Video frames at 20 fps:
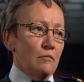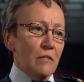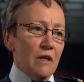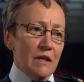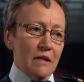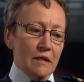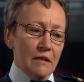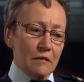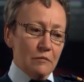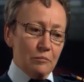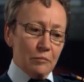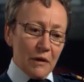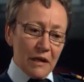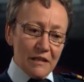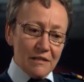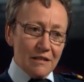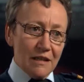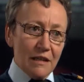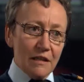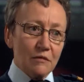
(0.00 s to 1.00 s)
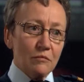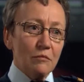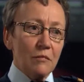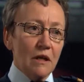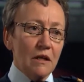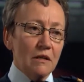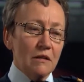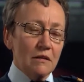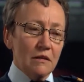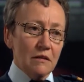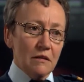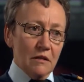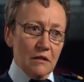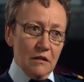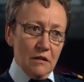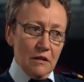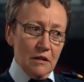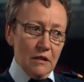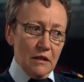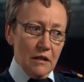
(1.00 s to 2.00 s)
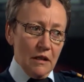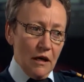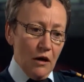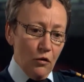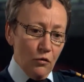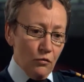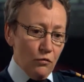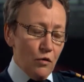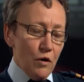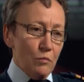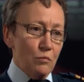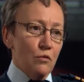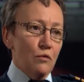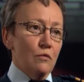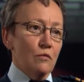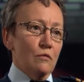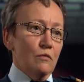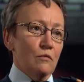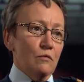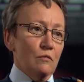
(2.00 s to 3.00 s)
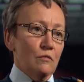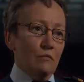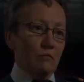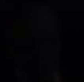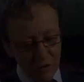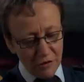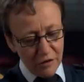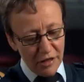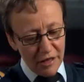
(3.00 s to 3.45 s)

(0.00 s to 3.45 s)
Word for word: mais présentement, on ne le voit pas.